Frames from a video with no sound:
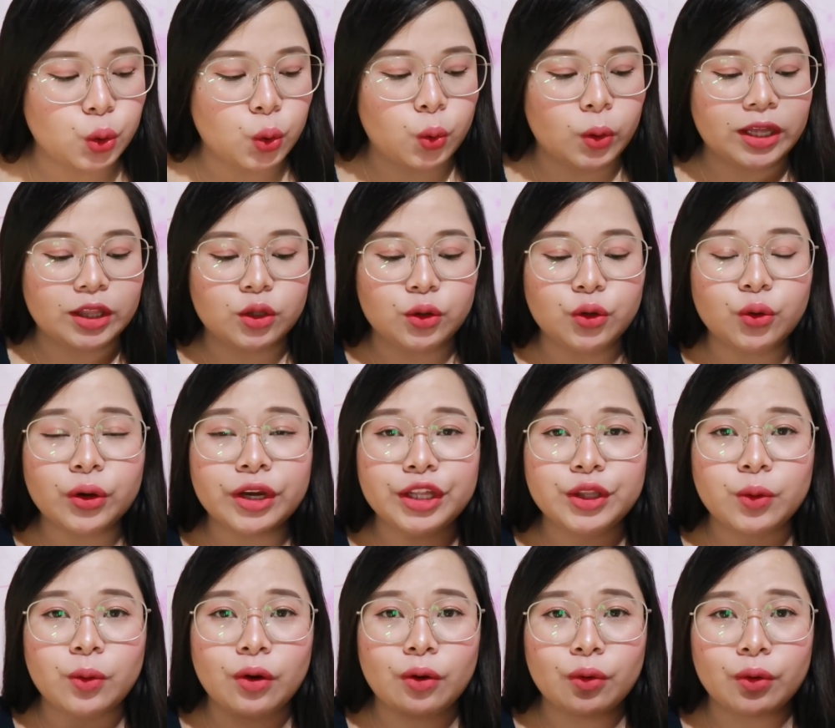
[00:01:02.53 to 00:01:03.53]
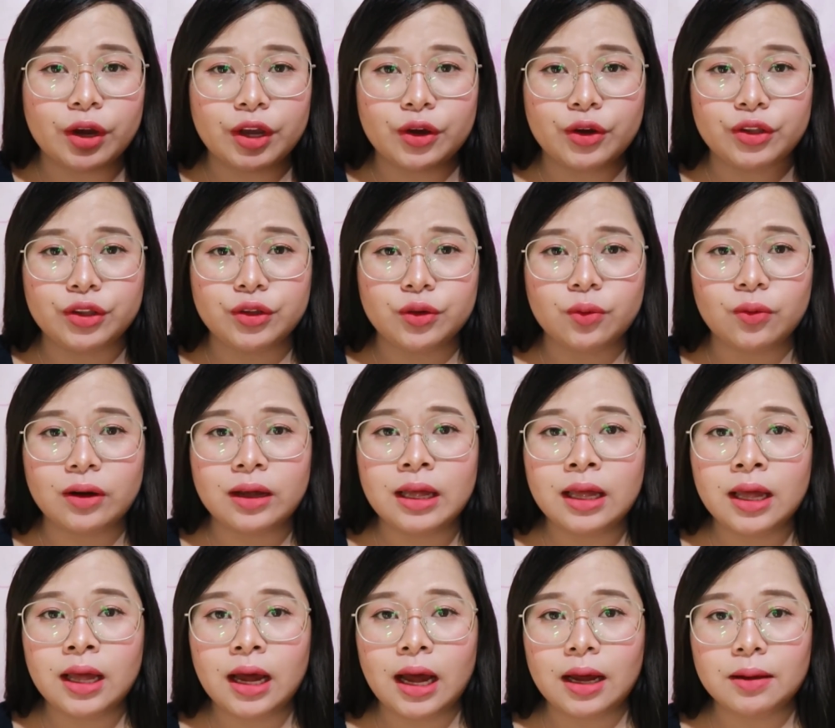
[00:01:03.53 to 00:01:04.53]
So, ito yung kinuha ko ngayon, yung
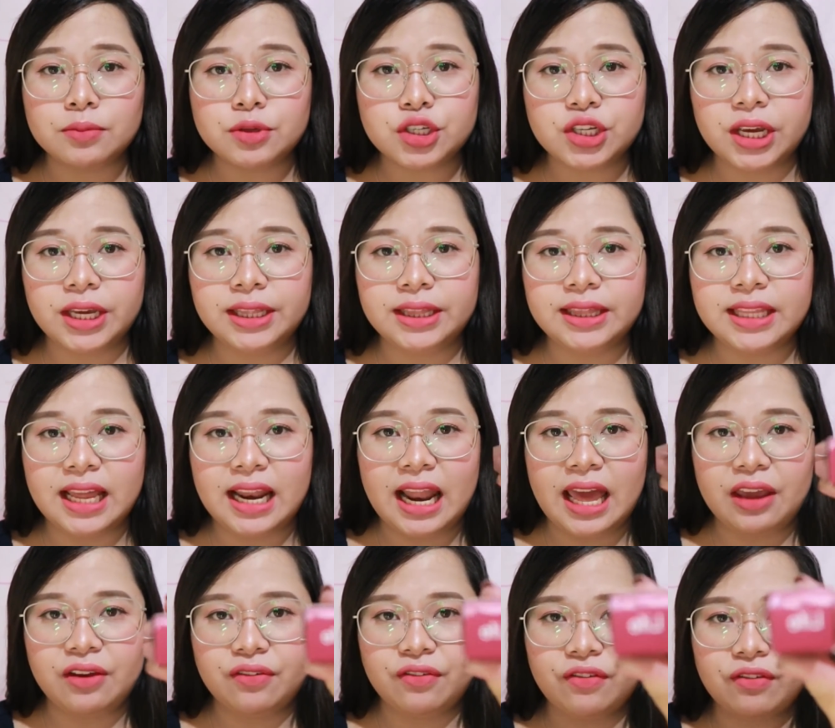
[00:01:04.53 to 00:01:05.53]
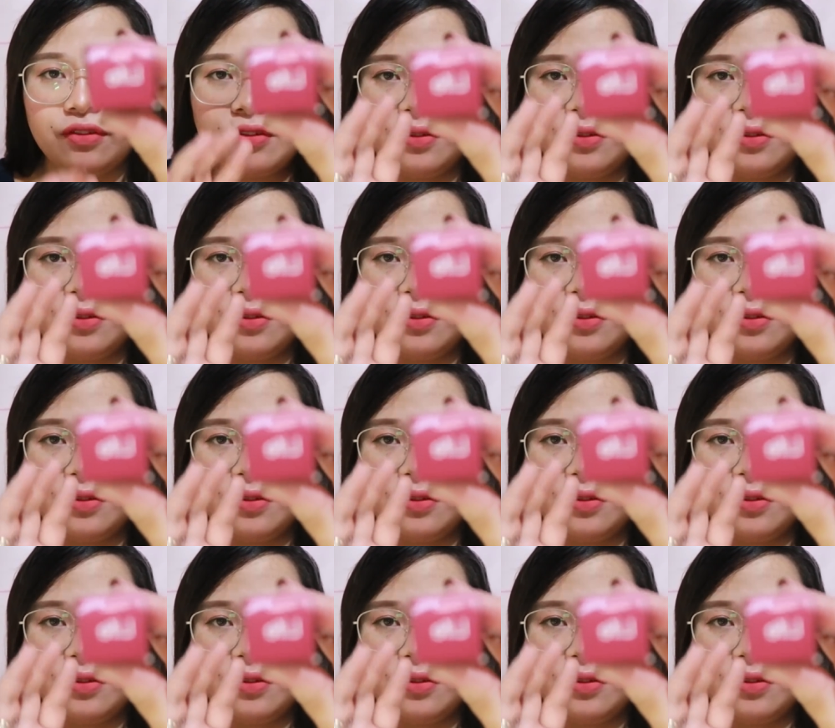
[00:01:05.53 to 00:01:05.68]
um, shade na Life